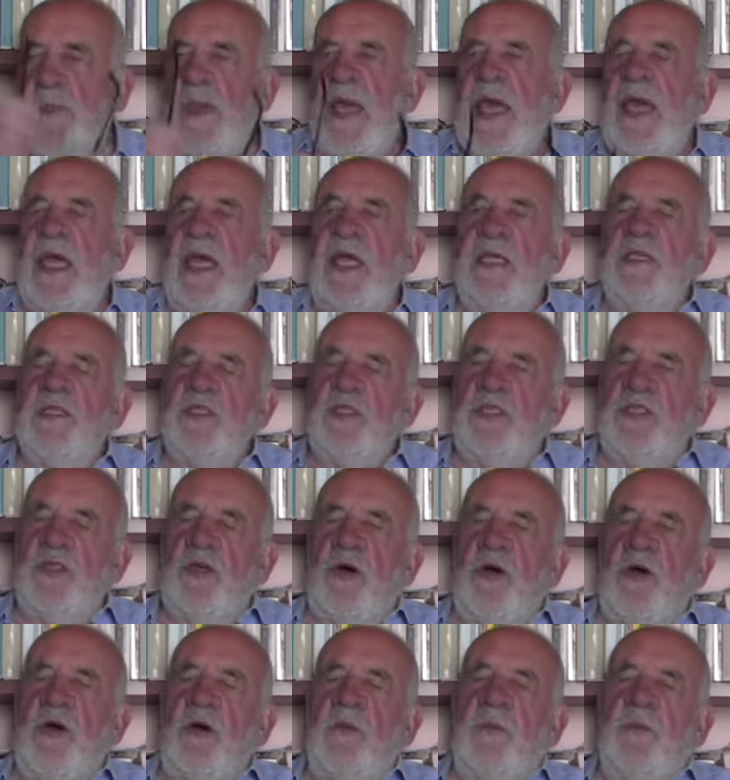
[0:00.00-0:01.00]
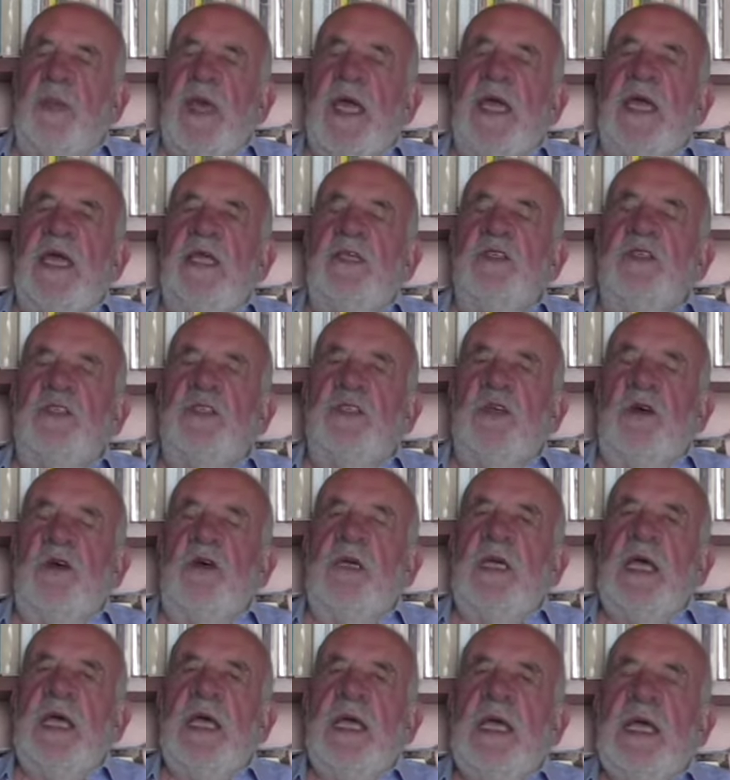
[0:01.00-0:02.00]
penso,
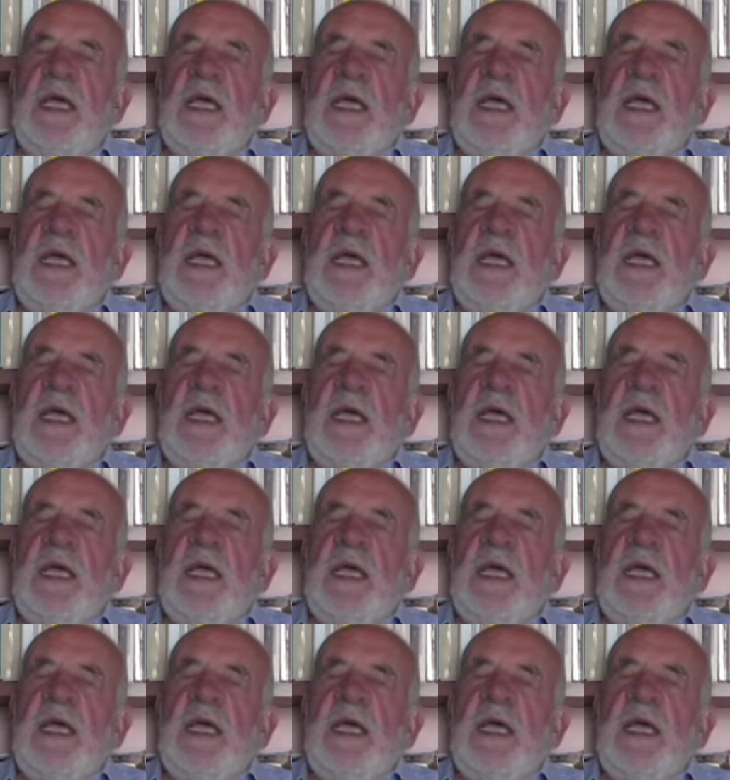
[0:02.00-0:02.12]
penso,